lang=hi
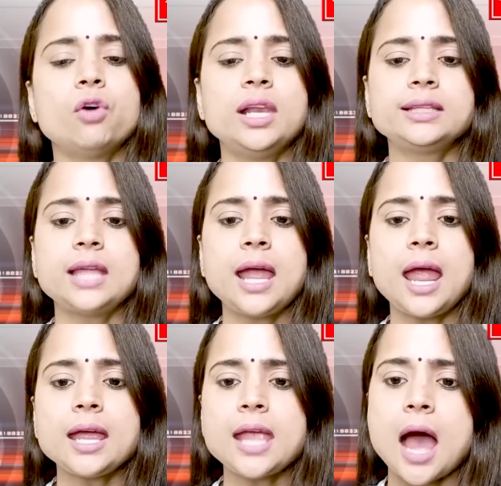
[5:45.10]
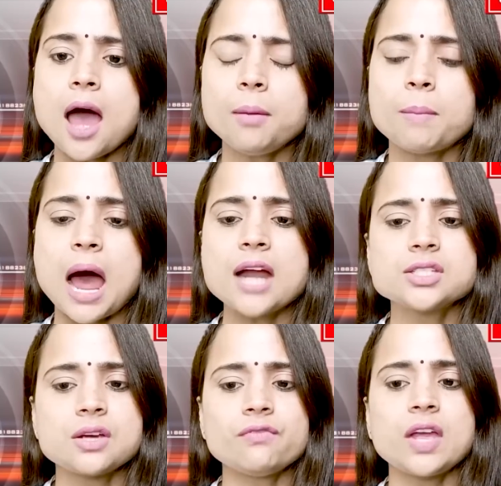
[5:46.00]
वो लिखते हैं कि हर बार
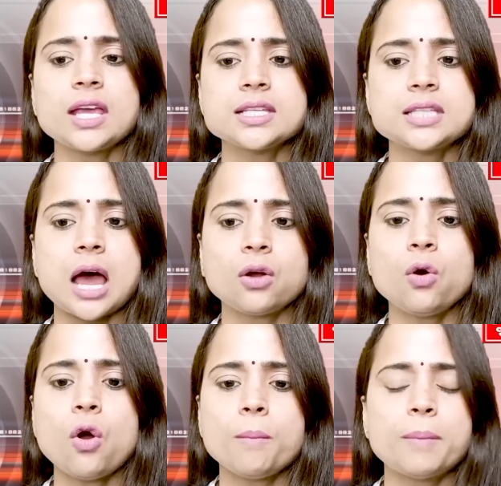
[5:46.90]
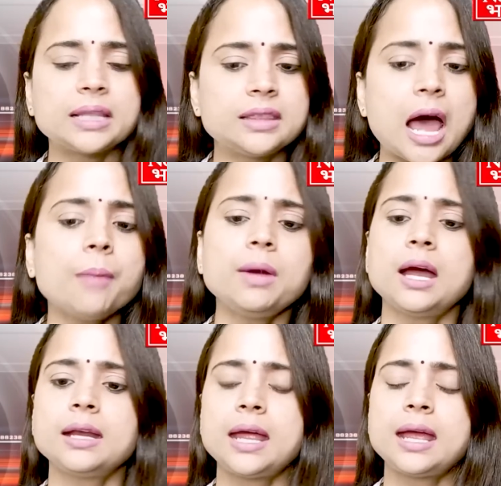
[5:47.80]
जब वे किसानों को बदनाम
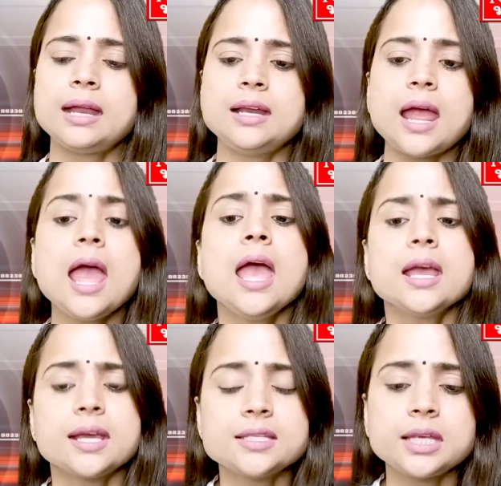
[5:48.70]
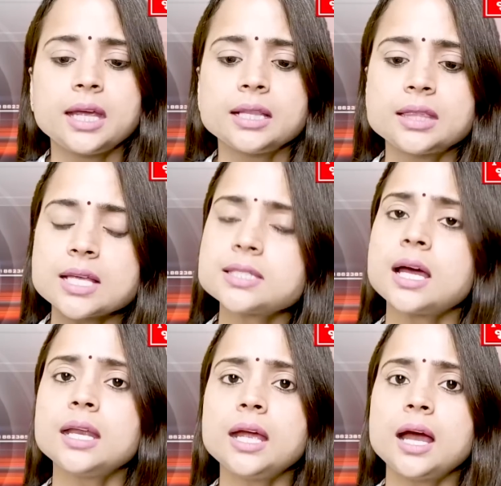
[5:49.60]
करने के लिए किसी की
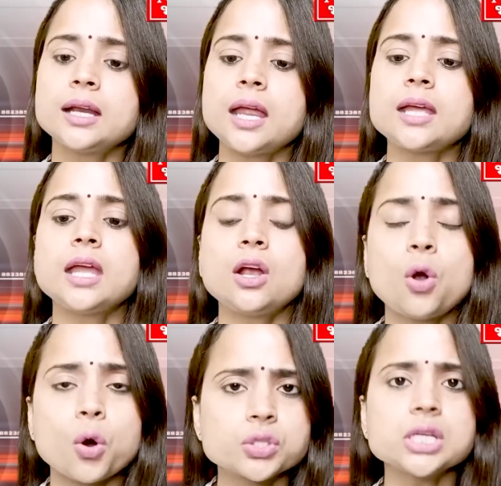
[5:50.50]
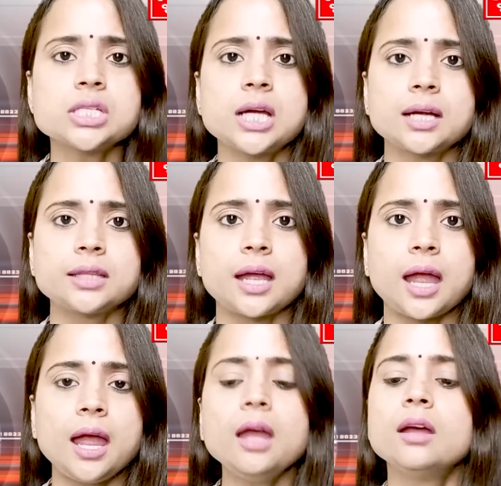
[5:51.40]
तस्करी करने की कोशिश करते
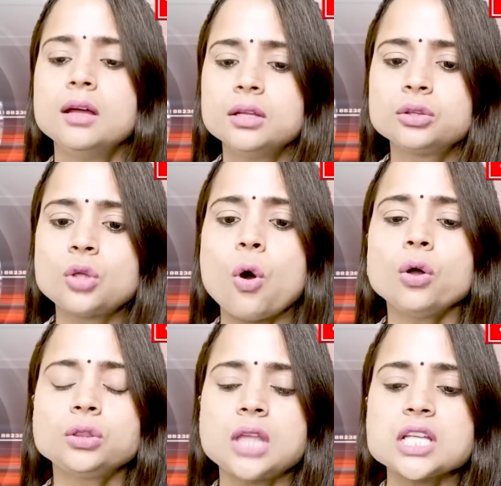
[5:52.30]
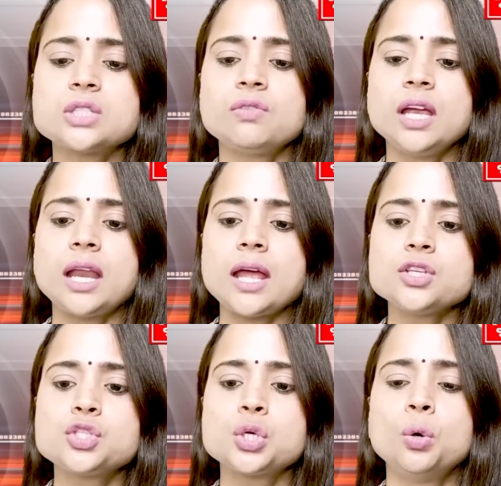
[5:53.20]
हैं तो
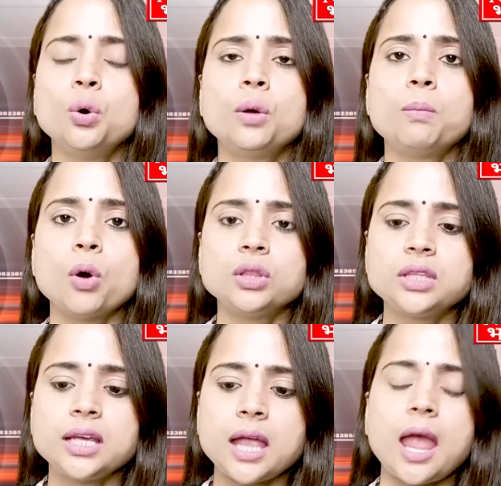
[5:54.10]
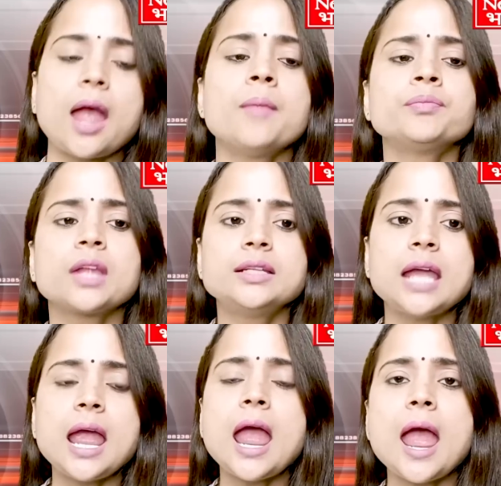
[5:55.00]
तस्वीरें झूठ बोलती हैं
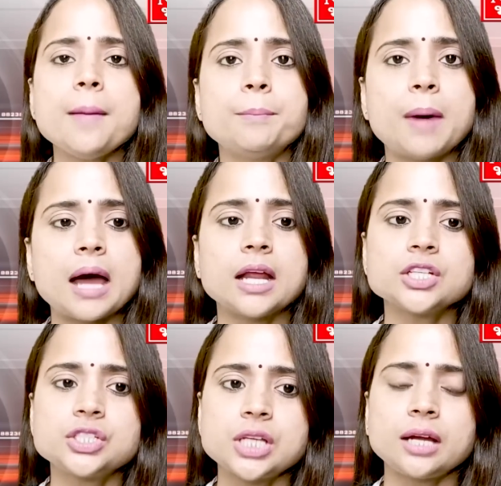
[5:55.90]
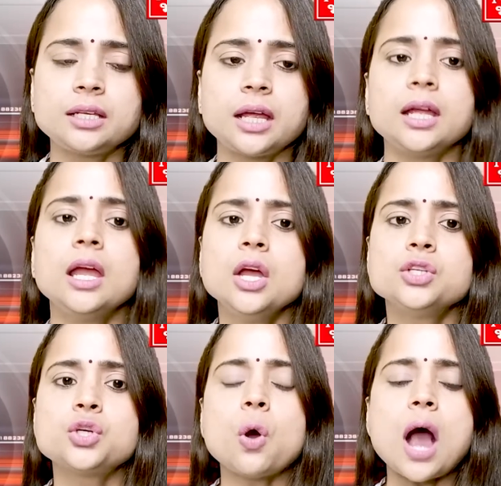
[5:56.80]
ये है भरत शेट्टी
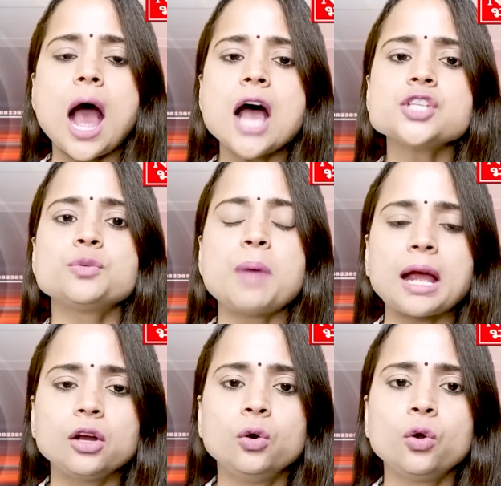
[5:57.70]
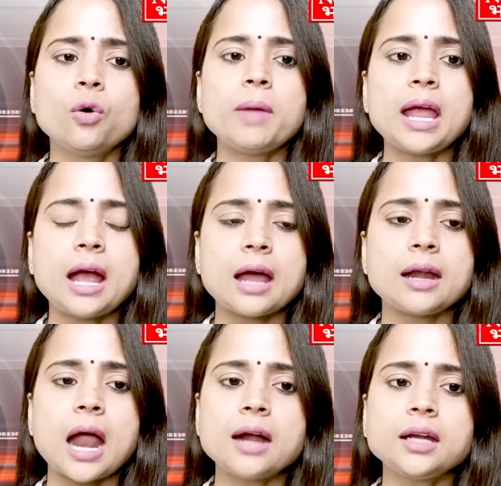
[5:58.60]
जो आज बेंगलुरु में
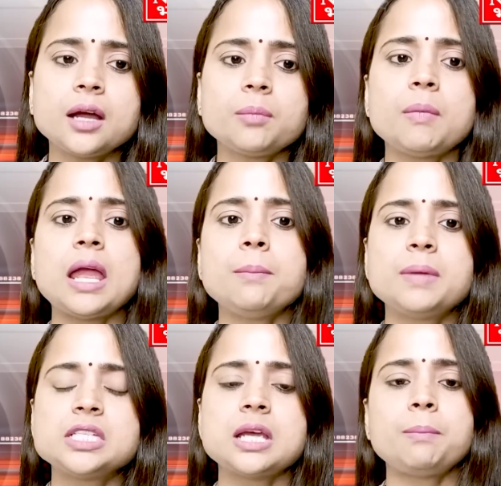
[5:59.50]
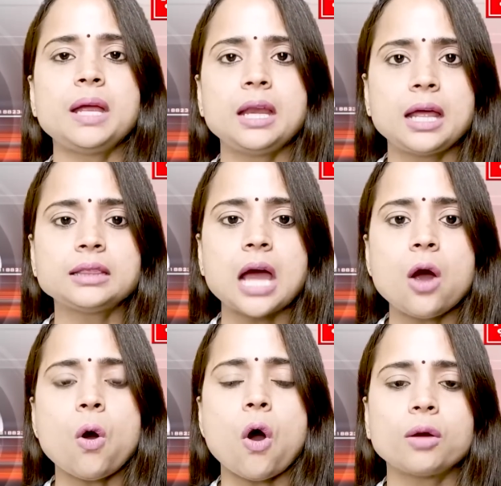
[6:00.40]
कर्नाटक में बीजेपी
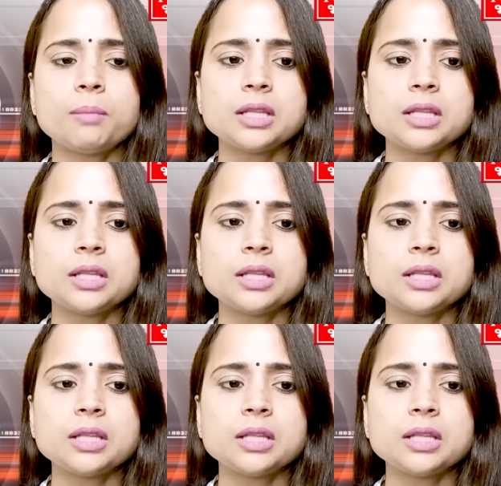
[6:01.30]
नेताओं और